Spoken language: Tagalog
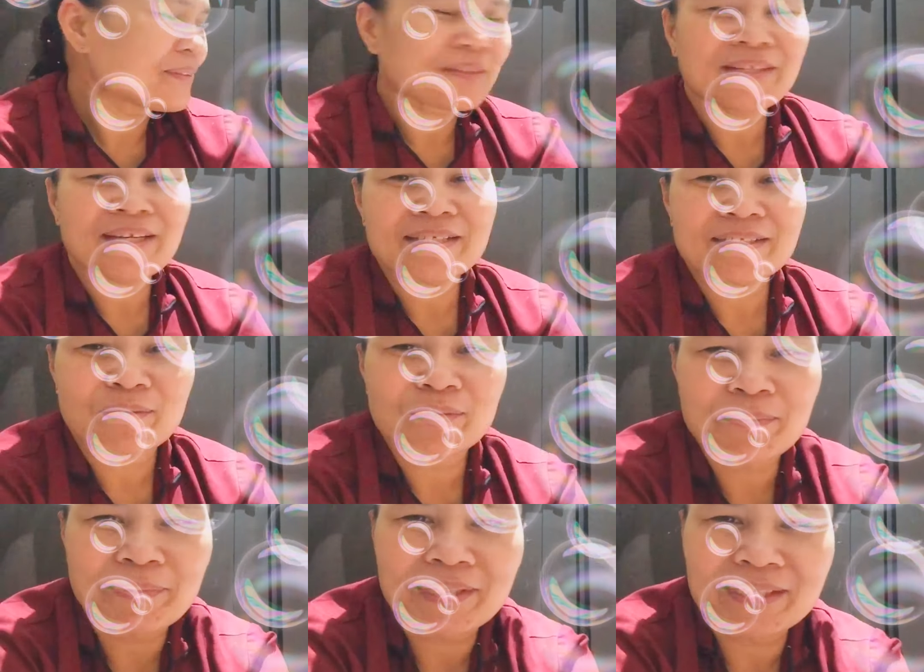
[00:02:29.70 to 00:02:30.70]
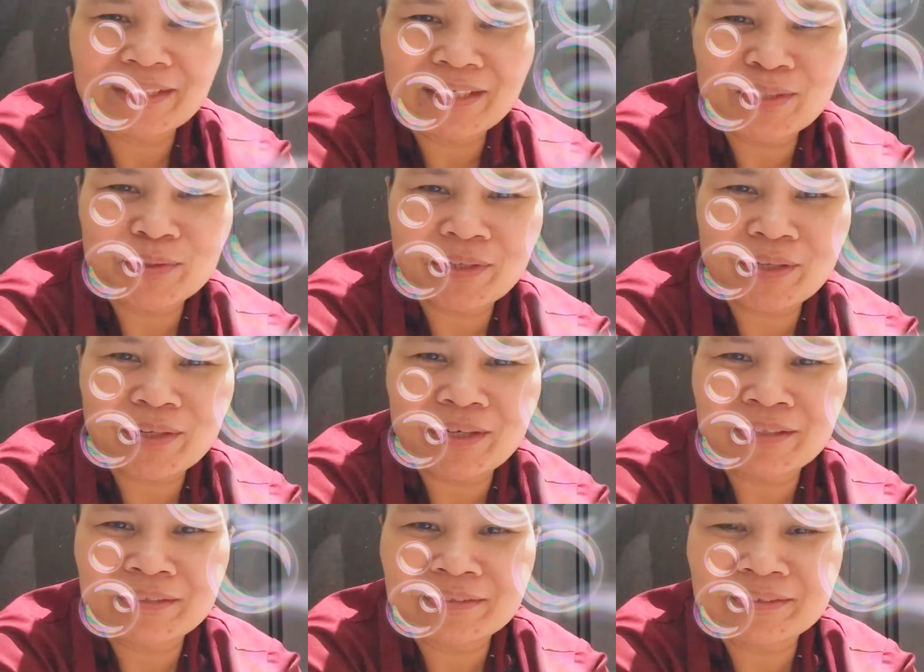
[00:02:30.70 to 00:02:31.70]
so guys, akong ipakita ninyo ak
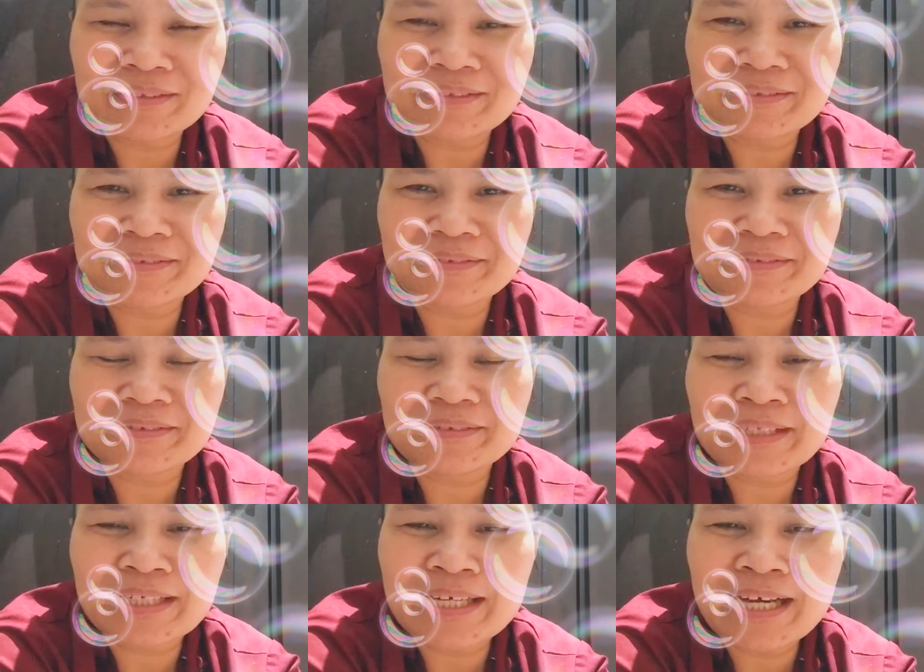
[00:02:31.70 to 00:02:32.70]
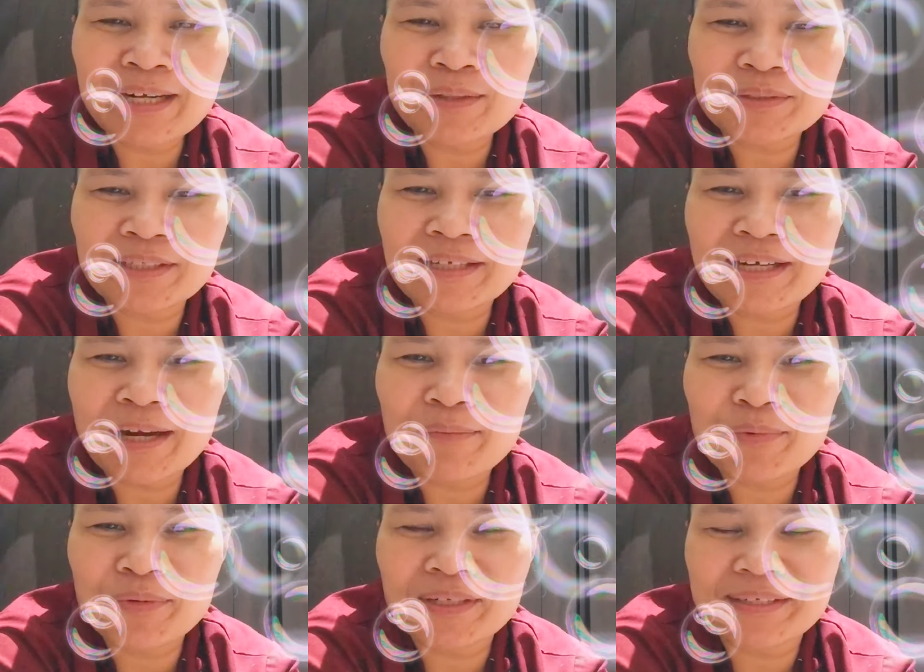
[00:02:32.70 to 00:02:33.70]
ang regalo sa ang
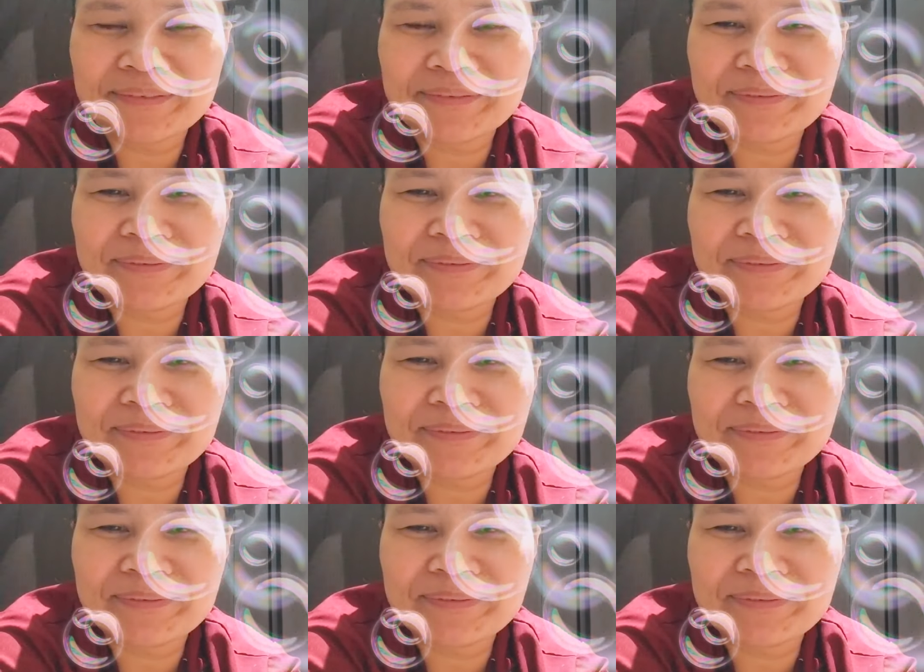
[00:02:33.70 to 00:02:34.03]
amo nga